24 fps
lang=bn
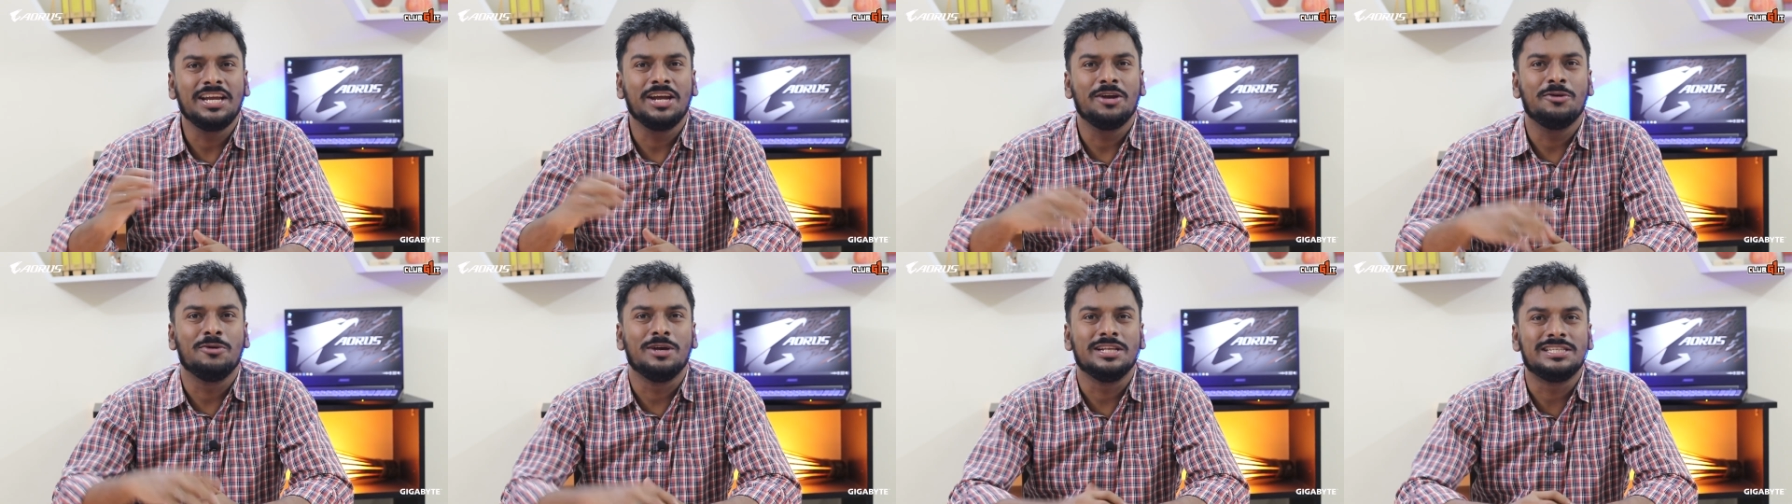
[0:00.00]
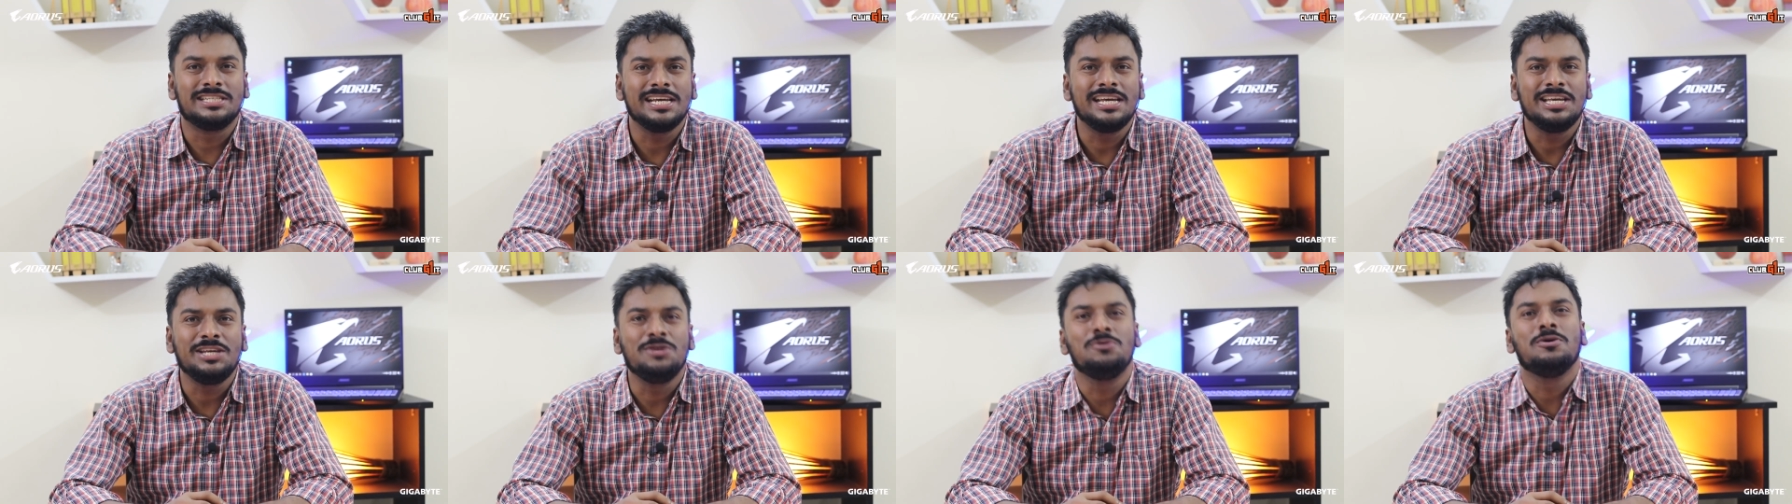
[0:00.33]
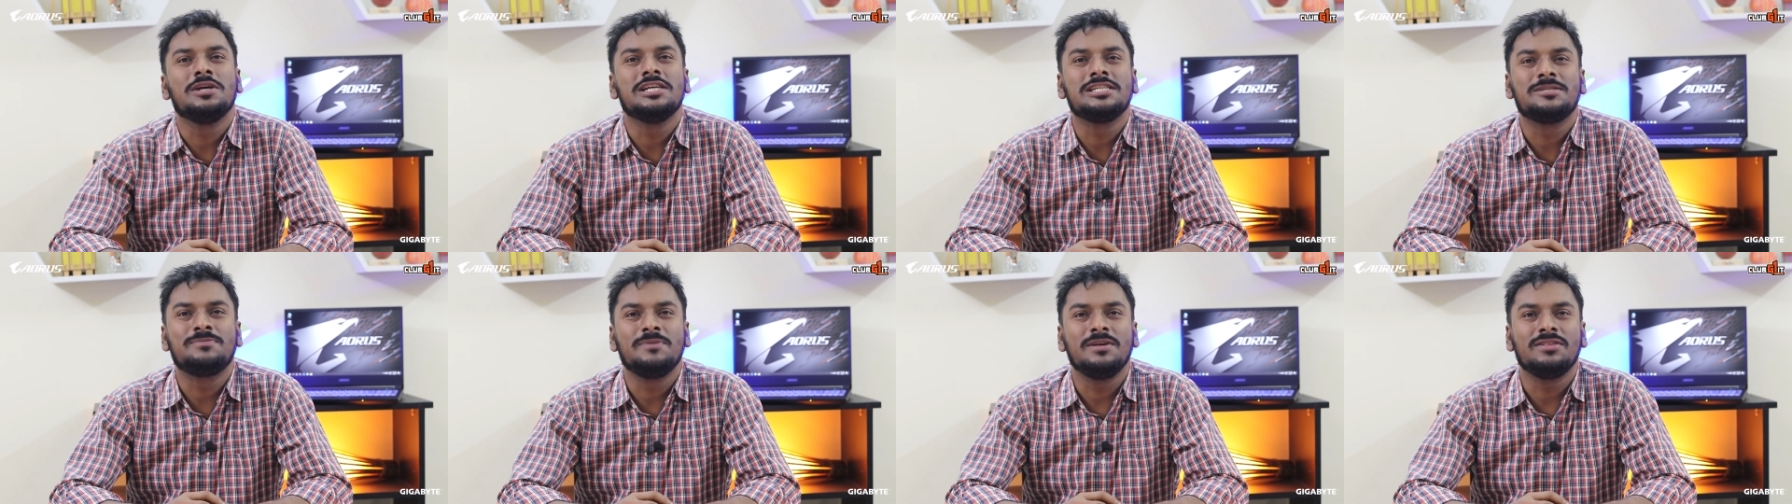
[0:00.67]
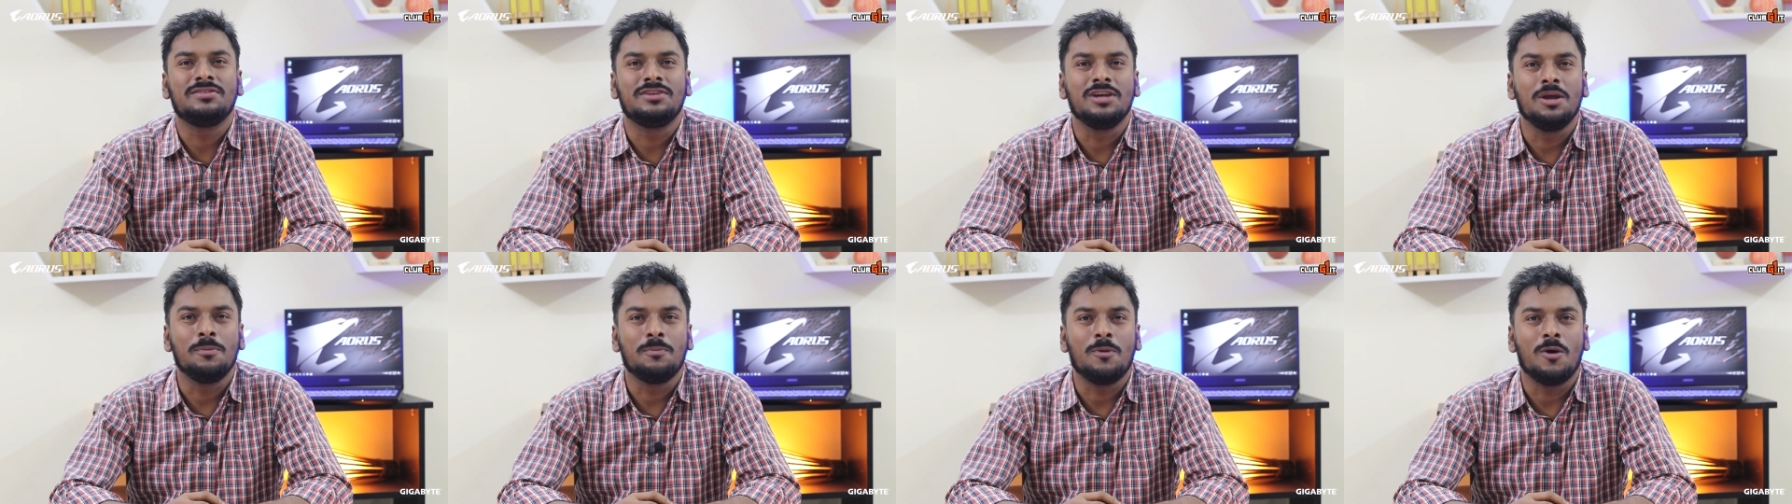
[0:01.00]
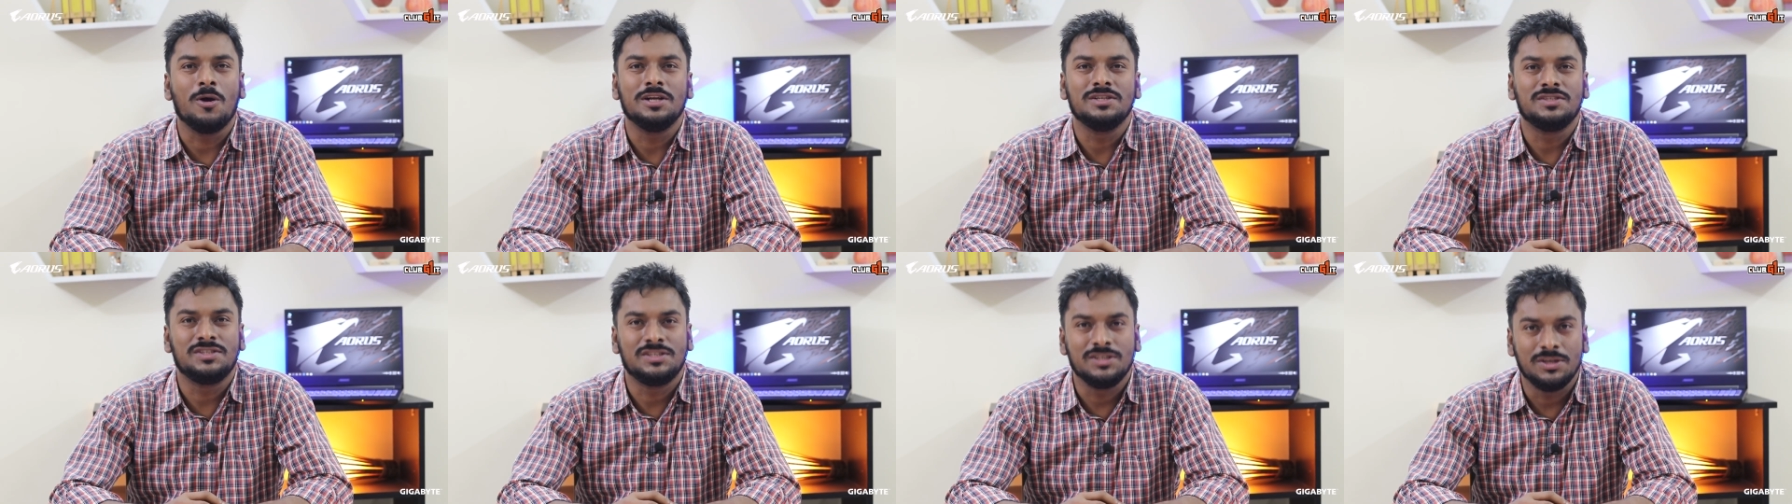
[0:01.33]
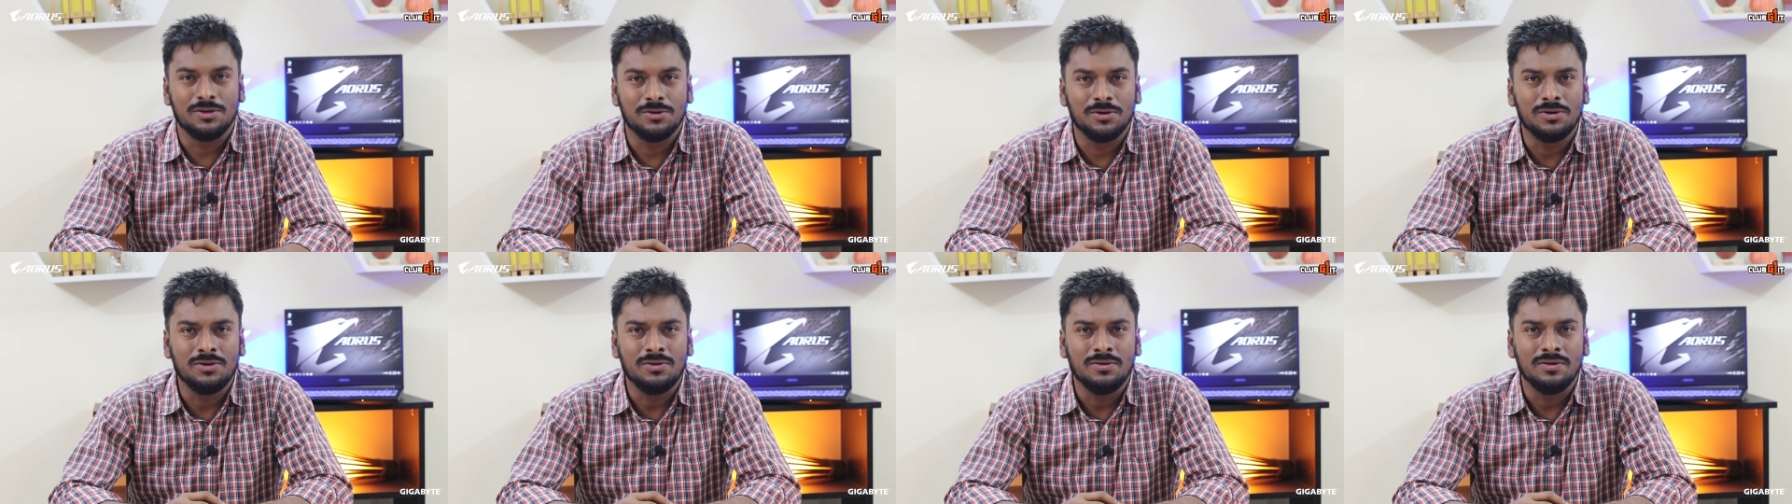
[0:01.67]
দিকে রয়েছে ইউএসবি থ্রি পয়েন্ট
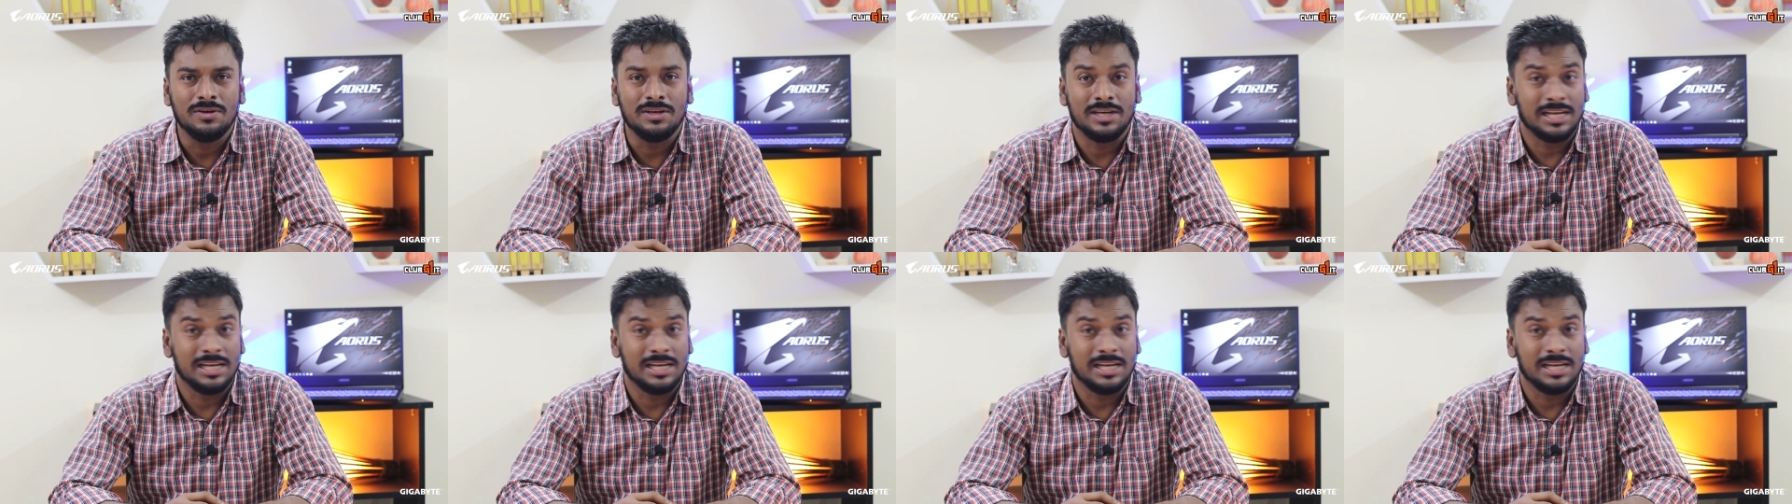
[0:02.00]
জিরো